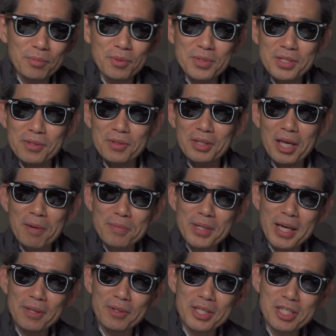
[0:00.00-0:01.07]

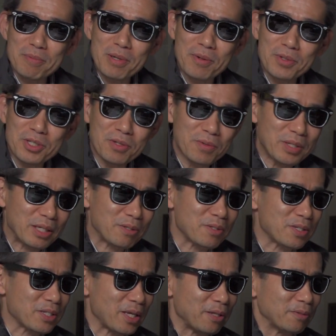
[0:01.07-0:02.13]
プロジェクトタイムラインの一番後ろにくっ
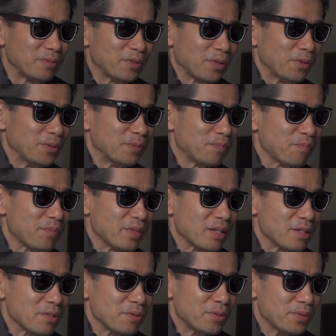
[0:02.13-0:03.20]
つけるという
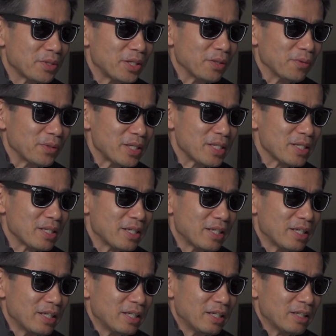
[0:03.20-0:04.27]
そういう機能です。
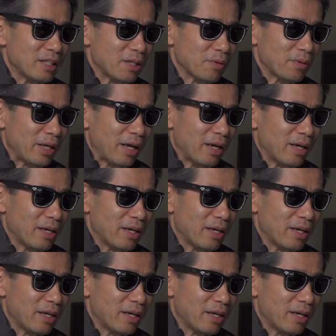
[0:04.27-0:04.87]
なので、